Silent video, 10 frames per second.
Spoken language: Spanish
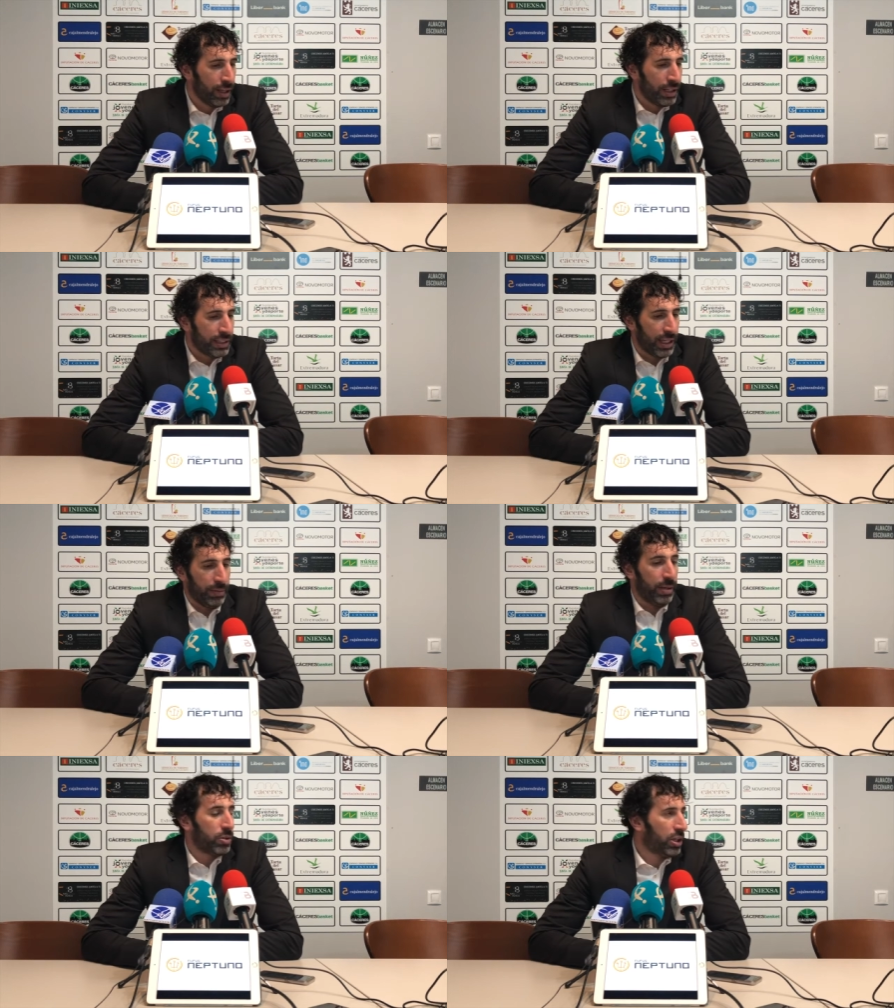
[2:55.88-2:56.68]

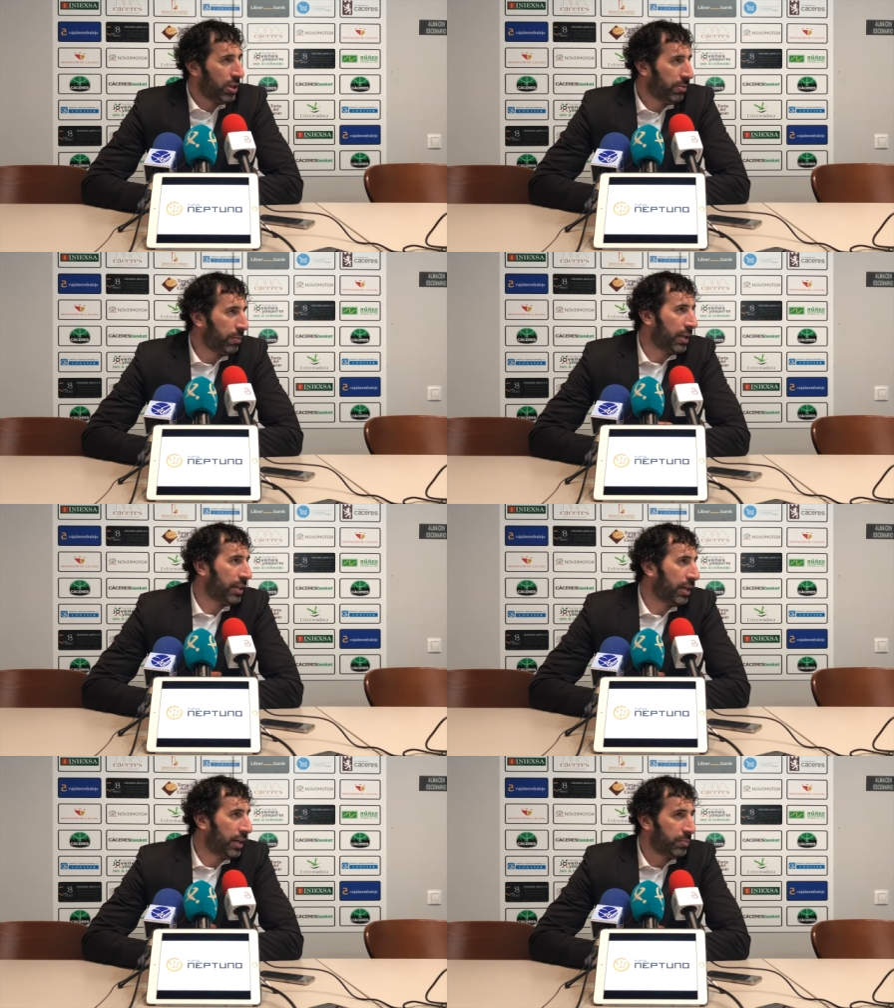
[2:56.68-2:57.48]
Sabíamos que no iban a
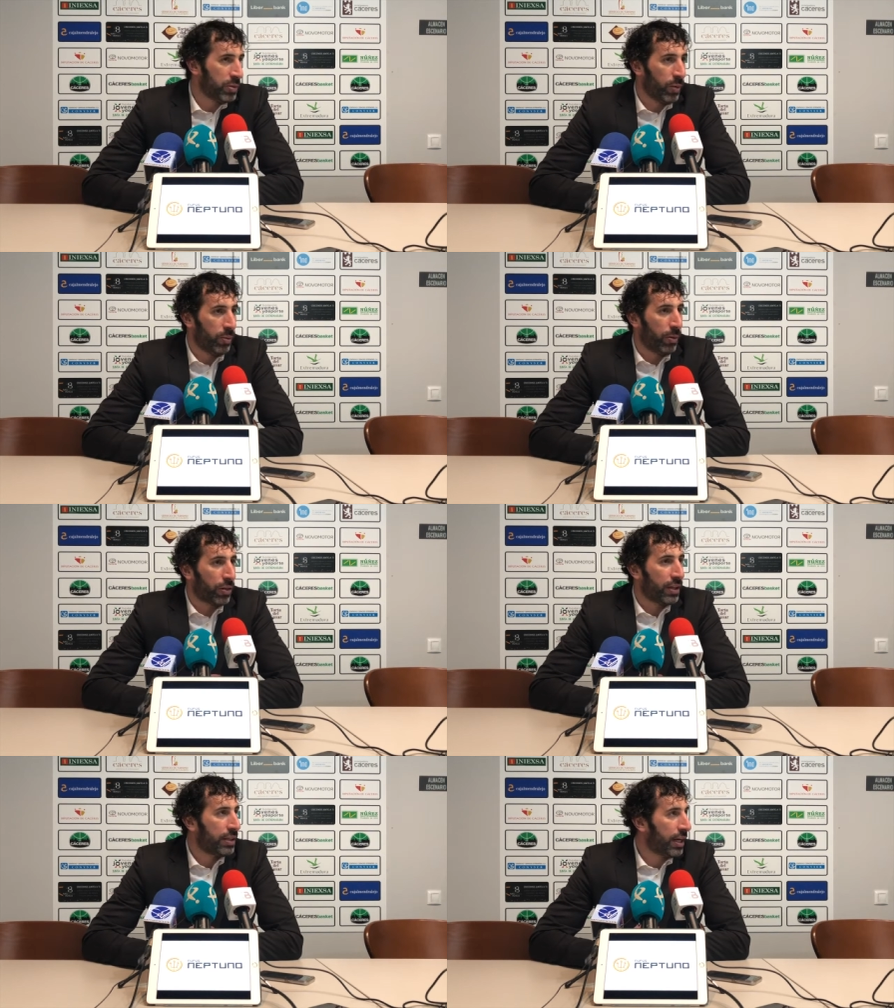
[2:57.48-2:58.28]
tener el mismo
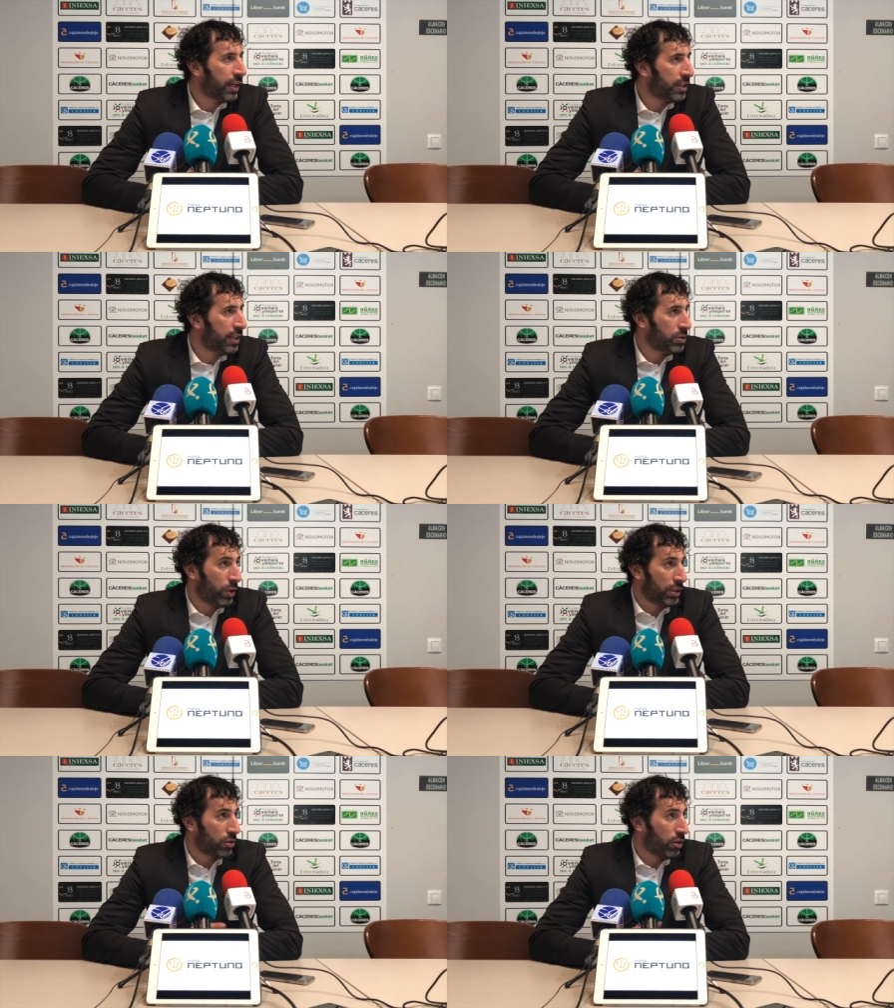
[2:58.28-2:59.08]
porcentaje de tres
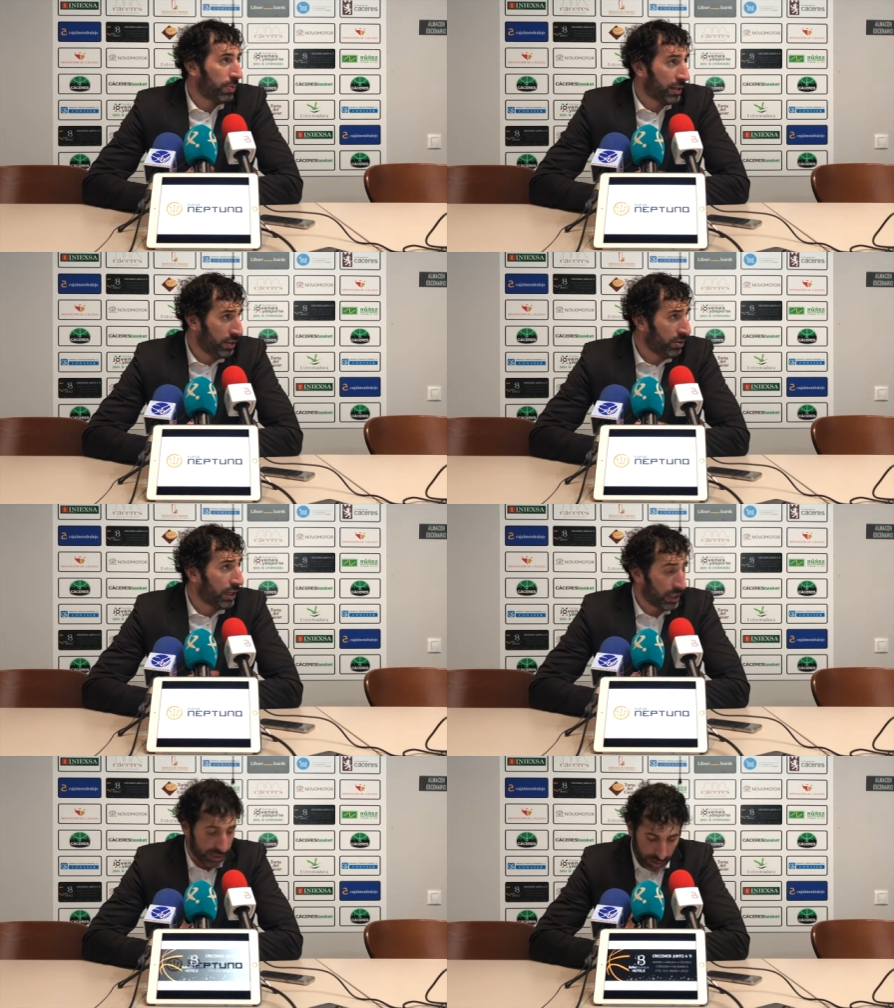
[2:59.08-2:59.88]
durante todo el partido, aunque
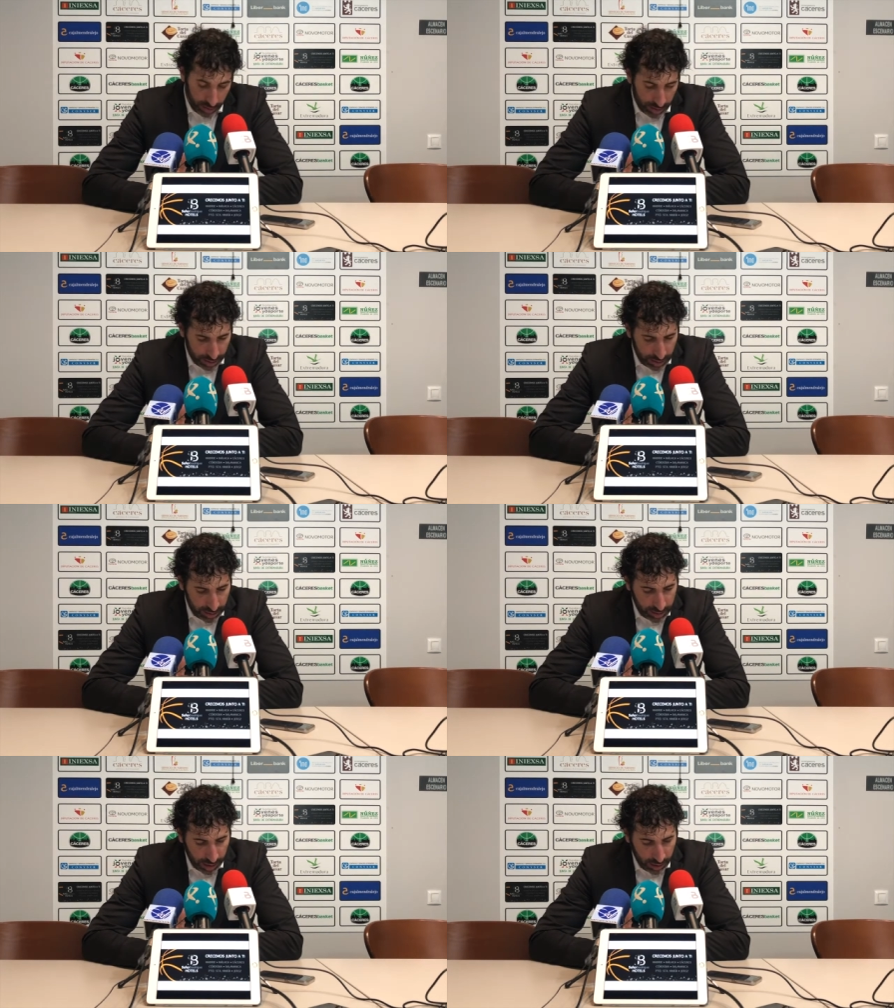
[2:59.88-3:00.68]
han estado, ¿eh? han
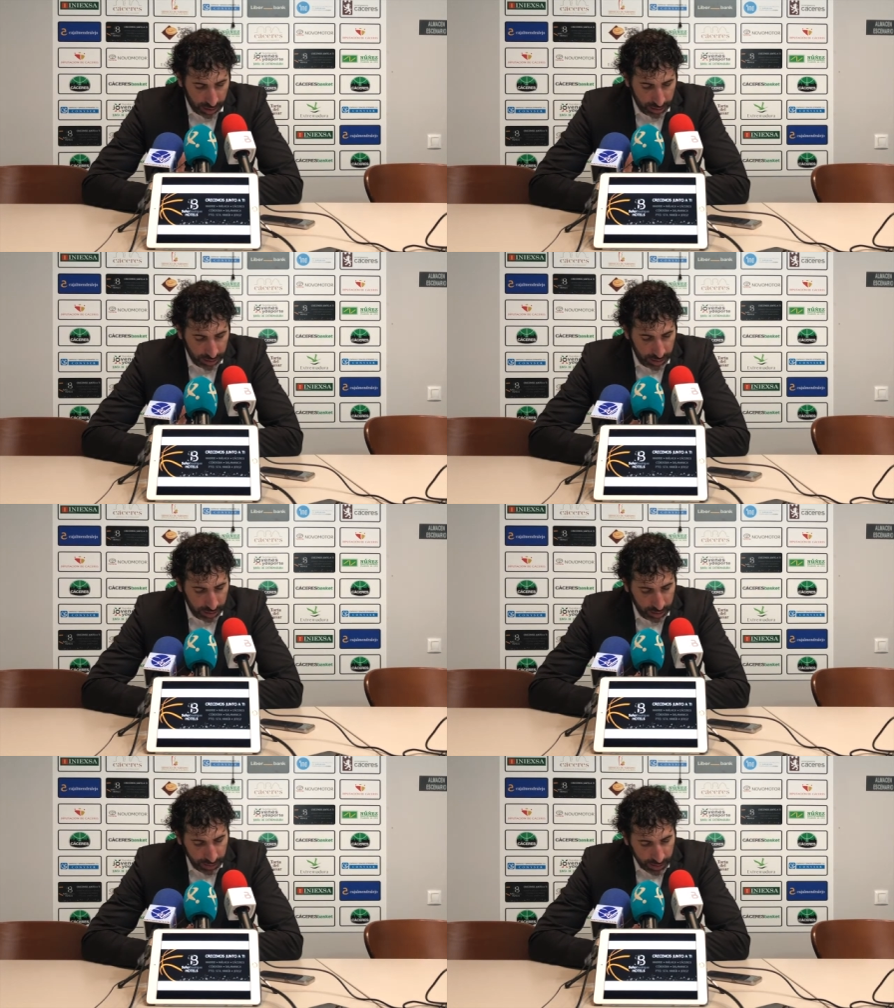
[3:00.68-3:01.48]
estado casi en,